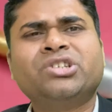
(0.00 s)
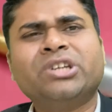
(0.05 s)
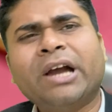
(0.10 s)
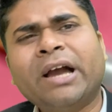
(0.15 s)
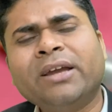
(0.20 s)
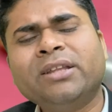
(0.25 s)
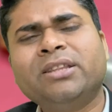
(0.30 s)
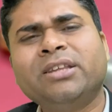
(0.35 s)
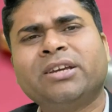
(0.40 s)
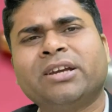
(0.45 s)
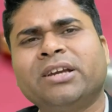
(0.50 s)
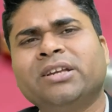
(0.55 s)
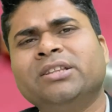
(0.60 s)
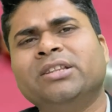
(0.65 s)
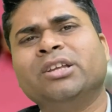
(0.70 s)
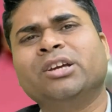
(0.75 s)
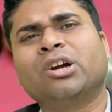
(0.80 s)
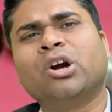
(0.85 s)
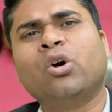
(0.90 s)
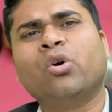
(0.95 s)
शायद ही कहीं
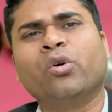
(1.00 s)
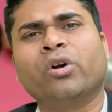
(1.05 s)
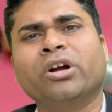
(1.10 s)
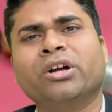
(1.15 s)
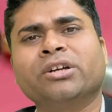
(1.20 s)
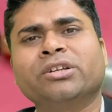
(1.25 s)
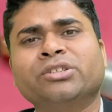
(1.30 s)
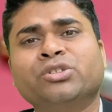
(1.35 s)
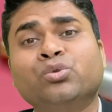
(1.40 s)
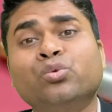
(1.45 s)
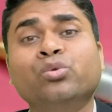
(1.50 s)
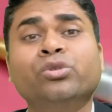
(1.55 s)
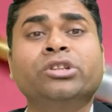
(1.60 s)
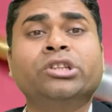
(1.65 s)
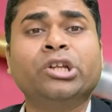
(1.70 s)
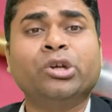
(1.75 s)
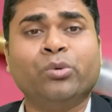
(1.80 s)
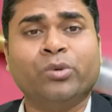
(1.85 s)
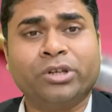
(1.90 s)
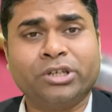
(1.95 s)
देखा होगा
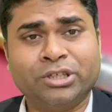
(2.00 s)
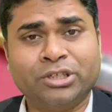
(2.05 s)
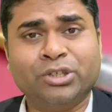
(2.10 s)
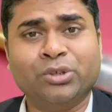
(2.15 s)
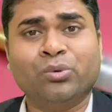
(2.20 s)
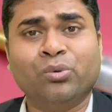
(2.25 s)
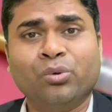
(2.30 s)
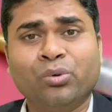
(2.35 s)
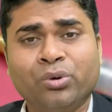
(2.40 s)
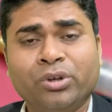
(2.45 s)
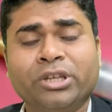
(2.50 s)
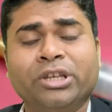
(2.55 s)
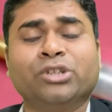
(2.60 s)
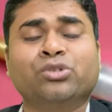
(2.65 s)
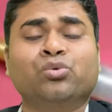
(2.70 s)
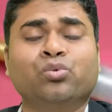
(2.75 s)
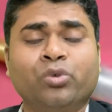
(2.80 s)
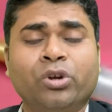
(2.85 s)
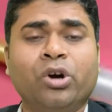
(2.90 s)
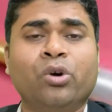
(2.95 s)
सुनते हुए किसी को या
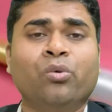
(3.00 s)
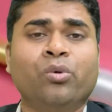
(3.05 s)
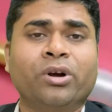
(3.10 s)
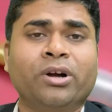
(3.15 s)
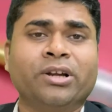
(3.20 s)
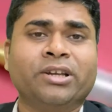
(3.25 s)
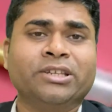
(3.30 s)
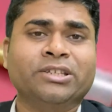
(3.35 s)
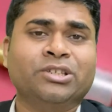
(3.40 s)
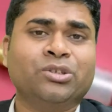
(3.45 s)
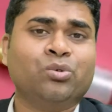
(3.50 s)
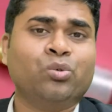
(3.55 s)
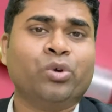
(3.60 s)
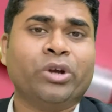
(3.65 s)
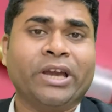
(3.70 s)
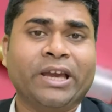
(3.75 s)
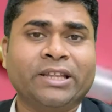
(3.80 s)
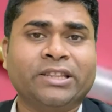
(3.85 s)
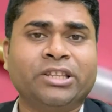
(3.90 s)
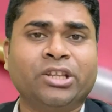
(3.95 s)
सुना होगा किसी को
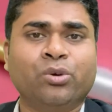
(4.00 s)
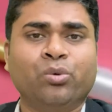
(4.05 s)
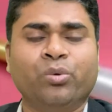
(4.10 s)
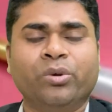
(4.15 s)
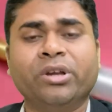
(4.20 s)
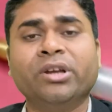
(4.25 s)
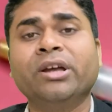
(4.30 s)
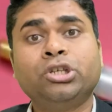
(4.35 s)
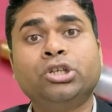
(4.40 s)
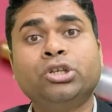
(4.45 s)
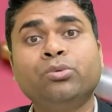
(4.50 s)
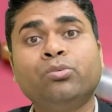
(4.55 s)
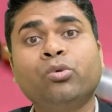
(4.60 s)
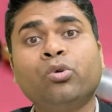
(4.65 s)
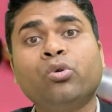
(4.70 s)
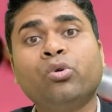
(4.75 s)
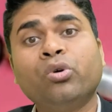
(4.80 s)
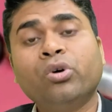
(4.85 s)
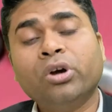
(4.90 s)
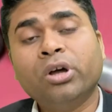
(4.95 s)
कहते हुए कि
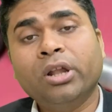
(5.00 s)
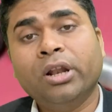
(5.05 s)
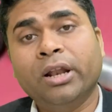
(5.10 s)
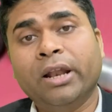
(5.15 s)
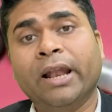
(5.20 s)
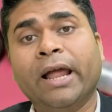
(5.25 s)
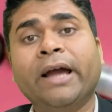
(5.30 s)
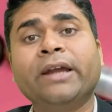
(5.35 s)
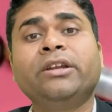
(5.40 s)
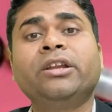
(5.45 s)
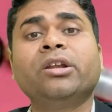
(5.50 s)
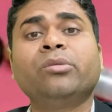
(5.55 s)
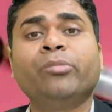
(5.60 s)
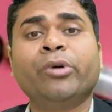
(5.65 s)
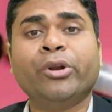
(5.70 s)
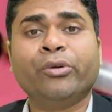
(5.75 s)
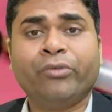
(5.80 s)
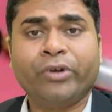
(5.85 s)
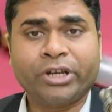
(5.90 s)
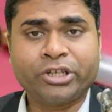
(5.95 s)
वो लाइटर
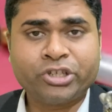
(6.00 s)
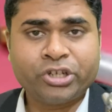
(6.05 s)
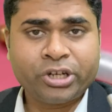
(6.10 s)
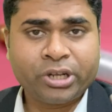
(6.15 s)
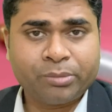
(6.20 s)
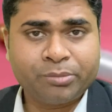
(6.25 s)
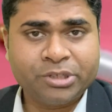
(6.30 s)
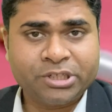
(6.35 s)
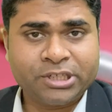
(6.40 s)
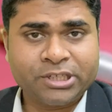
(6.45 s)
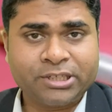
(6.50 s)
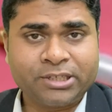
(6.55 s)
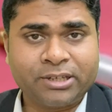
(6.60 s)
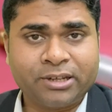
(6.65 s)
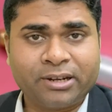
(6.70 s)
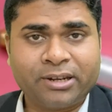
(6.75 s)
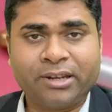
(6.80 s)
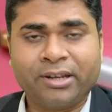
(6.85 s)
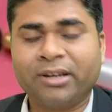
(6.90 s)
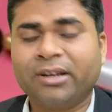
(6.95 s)
मैन्युफैक्चरिंग का बिजनेस
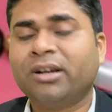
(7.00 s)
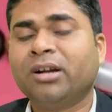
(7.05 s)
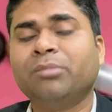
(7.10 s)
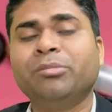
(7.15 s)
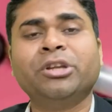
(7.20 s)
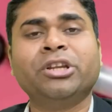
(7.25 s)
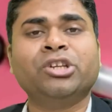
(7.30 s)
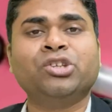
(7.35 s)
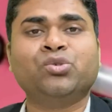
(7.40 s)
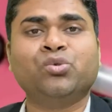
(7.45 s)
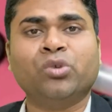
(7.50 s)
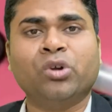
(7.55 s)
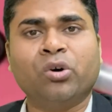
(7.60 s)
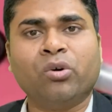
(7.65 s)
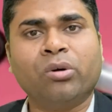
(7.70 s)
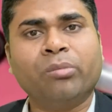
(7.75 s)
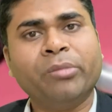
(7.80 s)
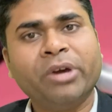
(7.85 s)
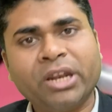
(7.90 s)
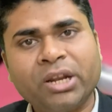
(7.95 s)
कर रहे हैं कभी नहीं सुना
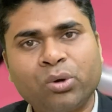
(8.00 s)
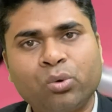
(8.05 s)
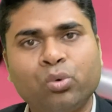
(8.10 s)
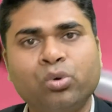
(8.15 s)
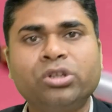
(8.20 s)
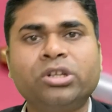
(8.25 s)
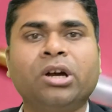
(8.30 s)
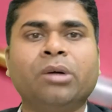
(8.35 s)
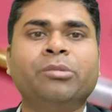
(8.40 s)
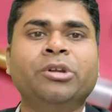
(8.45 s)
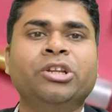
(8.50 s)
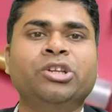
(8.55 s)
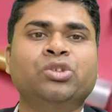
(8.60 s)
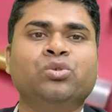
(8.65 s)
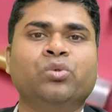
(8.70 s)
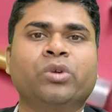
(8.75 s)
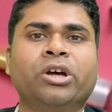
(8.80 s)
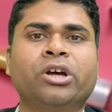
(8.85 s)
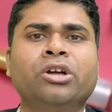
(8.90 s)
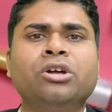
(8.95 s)
होगा मैंने खुद कभी नहीं
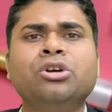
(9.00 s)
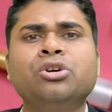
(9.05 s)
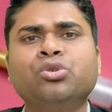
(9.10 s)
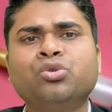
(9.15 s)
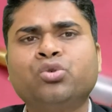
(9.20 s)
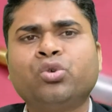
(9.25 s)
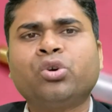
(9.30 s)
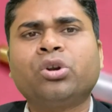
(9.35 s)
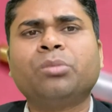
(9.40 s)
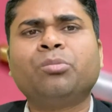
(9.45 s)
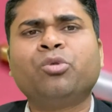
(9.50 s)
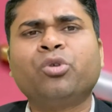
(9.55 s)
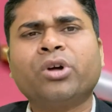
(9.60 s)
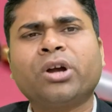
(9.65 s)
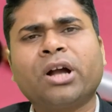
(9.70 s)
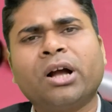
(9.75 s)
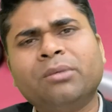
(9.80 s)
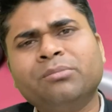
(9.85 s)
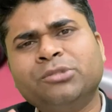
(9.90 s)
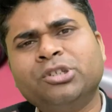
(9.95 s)
सुना छोटा मोटा
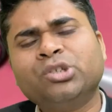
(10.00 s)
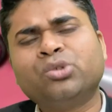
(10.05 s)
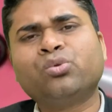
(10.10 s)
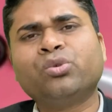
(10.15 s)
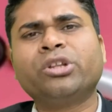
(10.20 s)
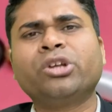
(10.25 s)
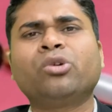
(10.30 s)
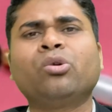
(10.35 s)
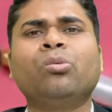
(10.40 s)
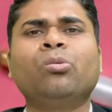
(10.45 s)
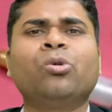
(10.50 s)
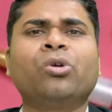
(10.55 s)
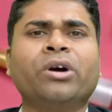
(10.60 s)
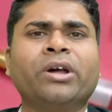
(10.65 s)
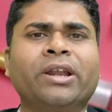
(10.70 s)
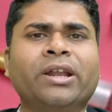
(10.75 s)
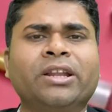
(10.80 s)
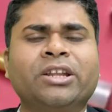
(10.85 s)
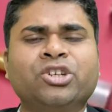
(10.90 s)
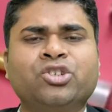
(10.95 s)
काम जिसको देखो वो
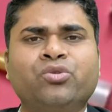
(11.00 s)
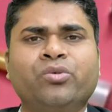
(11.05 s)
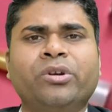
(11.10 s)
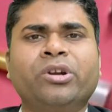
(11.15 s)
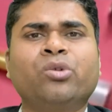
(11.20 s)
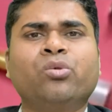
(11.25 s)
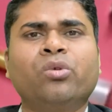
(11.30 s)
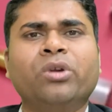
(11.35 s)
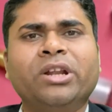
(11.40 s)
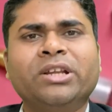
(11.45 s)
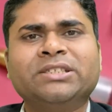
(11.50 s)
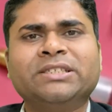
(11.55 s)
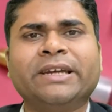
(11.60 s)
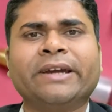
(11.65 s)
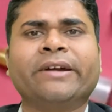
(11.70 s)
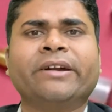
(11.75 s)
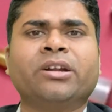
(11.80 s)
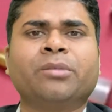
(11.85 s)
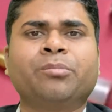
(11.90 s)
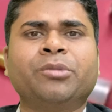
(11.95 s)
कर रहे थे रेस्टोरेंट खोल रहा
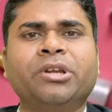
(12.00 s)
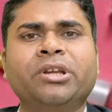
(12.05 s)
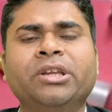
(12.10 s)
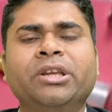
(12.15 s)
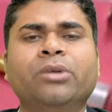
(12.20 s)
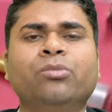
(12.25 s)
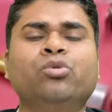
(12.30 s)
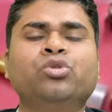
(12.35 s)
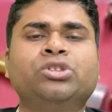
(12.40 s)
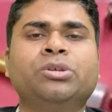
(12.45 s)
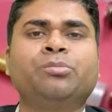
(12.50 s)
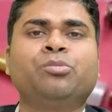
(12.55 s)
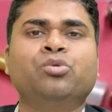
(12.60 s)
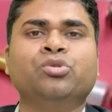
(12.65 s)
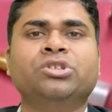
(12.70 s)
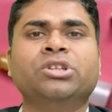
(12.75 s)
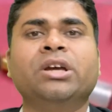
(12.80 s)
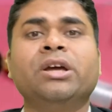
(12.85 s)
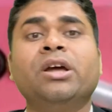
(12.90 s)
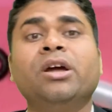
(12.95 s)
चाय का टपरी ये वो सब
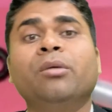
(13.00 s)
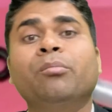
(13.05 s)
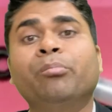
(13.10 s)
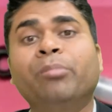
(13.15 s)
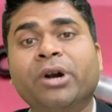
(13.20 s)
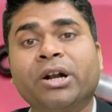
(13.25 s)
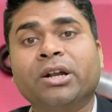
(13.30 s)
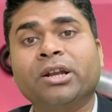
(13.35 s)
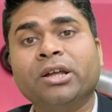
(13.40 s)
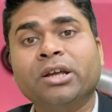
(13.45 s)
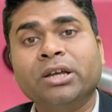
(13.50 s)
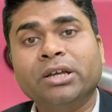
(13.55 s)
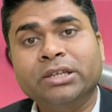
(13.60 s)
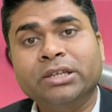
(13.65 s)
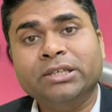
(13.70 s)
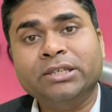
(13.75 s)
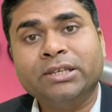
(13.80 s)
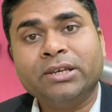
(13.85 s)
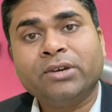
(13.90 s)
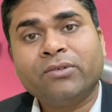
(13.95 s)
कुछ बट
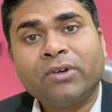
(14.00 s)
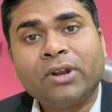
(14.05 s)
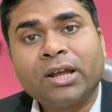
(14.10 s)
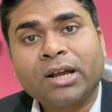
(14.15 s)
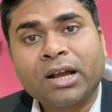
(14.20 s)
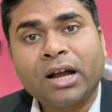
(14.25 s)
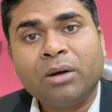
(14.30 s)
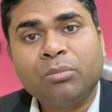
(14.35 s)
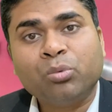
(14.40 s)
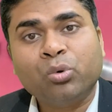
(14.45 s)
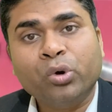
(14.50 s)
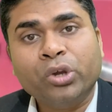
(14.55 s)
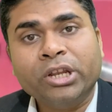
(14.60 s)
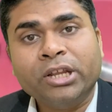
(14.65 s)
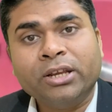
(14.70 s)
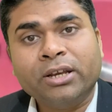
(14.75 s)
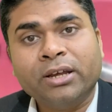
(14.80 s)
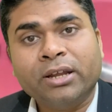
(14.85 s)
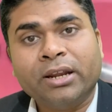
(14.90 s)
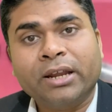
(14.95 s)
ये वाला काम कोई
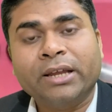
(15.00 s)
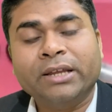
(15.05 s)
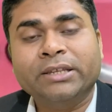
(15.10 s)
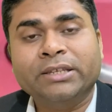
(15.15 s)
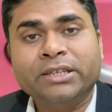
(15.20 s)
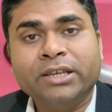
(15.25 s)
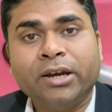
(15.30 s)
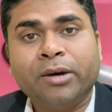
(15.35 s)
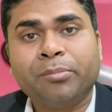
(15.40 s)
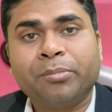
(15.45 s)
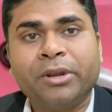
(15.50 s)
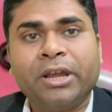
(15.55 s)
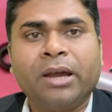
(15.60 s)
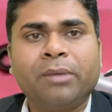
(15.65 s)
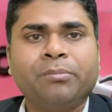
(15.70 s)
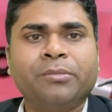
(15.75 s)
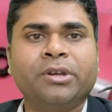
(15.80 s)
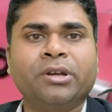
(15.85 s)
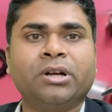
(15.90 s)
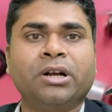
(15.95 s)
नहीं कर रहा है ये अपने
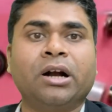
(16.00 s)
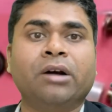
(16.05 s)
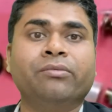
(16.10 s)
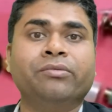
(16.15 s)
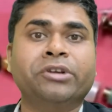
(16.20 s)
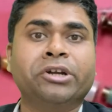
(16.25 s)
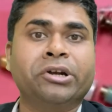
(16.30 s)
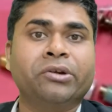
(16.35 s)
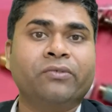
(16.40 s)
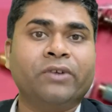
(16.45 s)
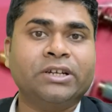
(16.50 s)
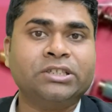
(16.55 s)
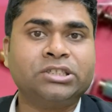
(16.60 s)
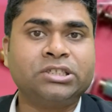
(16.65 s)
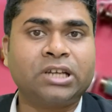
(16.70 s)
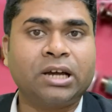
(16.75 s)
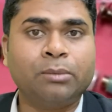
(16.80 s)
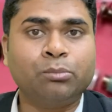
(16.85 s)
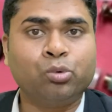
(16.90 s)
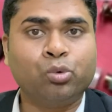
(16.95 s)
आप में काफ़ी
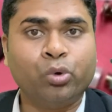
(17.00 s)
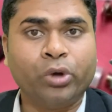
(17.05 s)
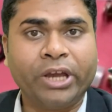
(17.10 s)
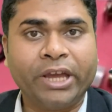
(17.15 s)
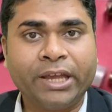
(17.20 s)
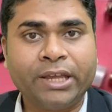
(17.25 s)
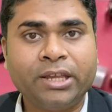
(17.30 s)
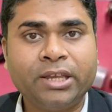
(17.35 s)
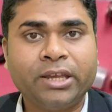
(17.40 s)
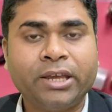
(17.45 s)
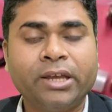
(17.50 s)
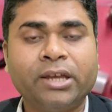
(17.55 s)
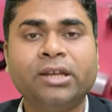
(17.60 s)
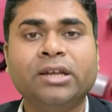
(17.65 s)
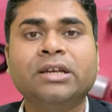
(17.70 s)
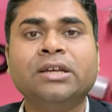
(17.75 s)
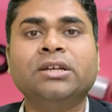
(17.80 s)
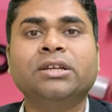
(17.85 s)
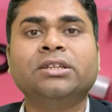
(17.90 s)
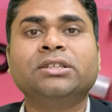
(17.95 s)
एडवांस काम तो है ही है
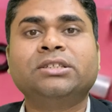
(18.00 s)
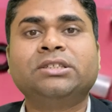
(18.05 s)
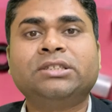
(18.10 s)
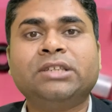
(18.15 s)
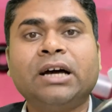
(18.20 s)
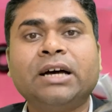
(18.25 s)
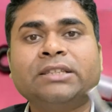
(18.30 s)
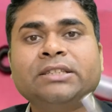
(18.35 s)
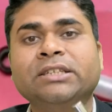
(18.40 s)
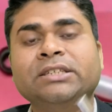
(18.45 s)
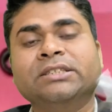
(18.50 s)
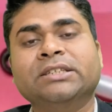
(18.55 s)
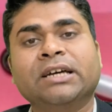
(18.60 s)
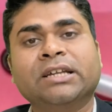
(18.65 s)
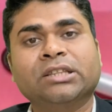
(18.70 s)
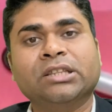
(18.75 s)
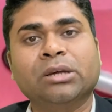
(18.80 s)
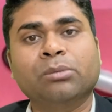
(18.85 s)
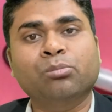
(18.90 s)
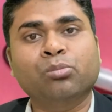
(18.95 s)
साथ ही
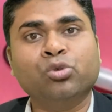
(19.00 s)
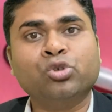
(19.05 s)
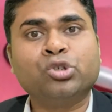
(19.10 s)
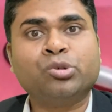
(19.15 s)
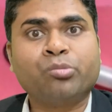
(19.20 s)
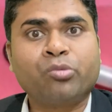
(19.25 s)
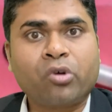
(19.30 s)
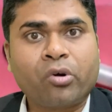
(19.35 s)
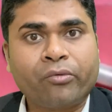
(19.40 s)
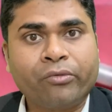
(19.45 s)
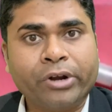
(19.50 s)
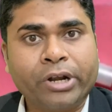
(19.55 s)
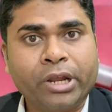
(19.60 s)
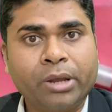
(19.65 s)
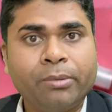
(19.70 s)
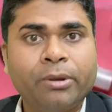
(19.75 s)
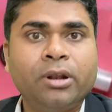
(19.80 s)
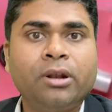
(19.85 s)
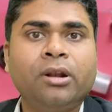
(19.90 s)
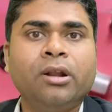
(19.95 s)
साथ द मोस्ट
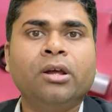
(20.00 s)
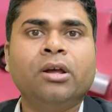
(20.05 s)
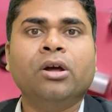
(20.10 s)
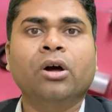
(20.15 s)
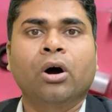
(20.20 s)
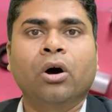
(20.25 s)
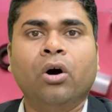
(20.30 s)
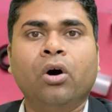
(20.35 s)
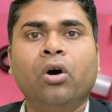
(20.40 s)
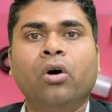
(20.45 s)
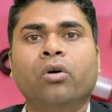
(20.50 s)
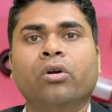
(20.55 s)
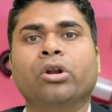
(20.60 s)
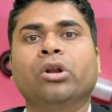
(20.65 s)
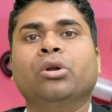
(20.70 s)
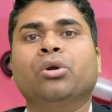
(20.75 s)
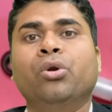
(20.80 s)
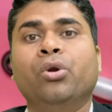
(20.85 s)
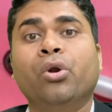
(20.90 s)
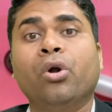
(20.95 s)
प्रॉफिटेबल और
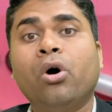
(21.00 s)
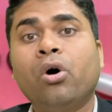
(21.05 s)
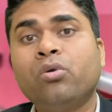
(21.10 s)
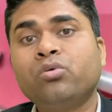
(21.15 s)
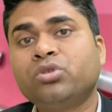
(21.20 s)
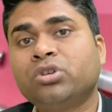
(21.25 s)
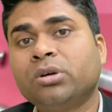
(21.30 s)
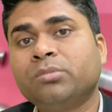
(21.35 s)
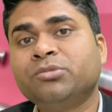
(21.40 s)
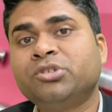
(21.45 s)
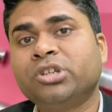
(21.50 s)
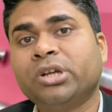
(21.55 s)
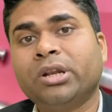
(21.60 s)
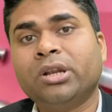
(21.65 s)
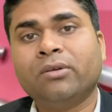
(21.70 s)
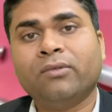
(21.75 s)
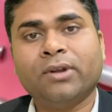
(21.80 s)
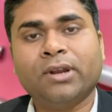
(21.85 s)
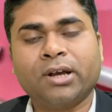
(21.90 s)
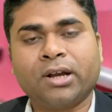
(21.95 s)
लॉन्ग टर्म
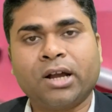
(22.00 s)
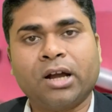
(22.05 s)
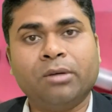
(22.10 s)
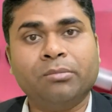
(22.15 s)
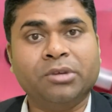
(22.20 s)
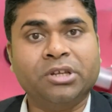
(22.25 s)
चलने वाला काम